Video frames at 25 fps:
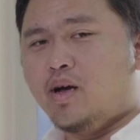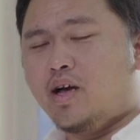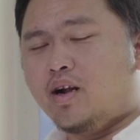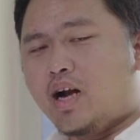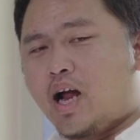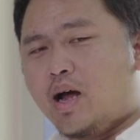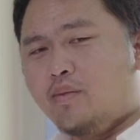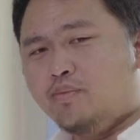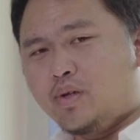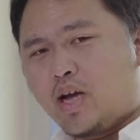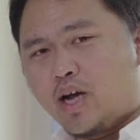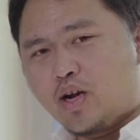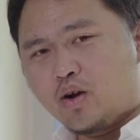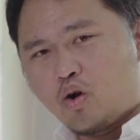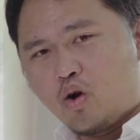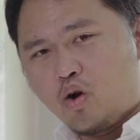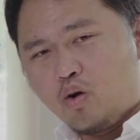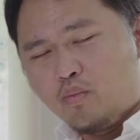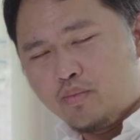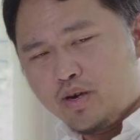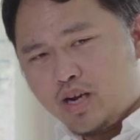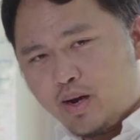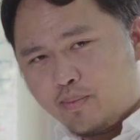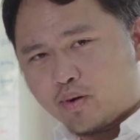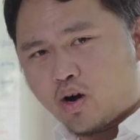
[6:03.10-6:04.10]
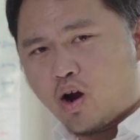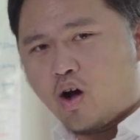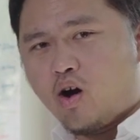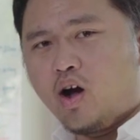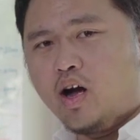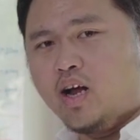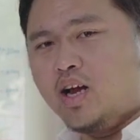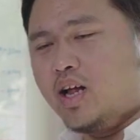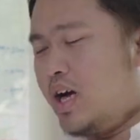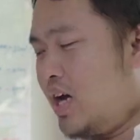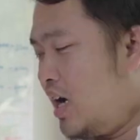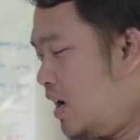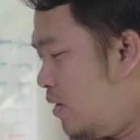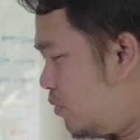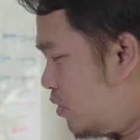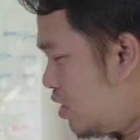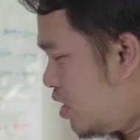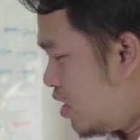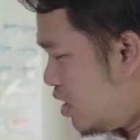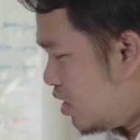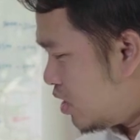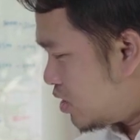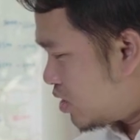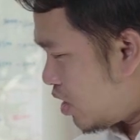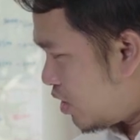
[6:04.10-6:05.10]
มารับไทยคมเรียบร้อยนะครับ
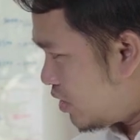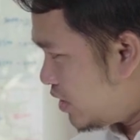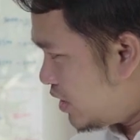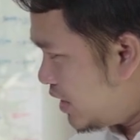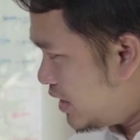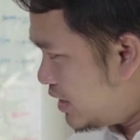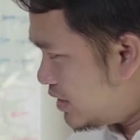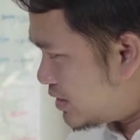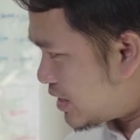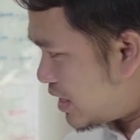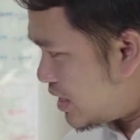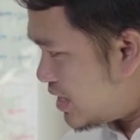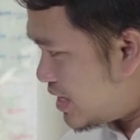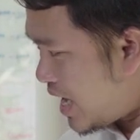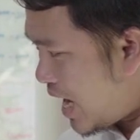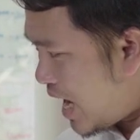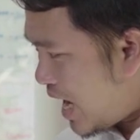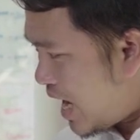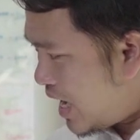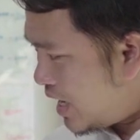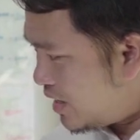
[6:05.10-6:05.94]
ตอนนี้สัญญา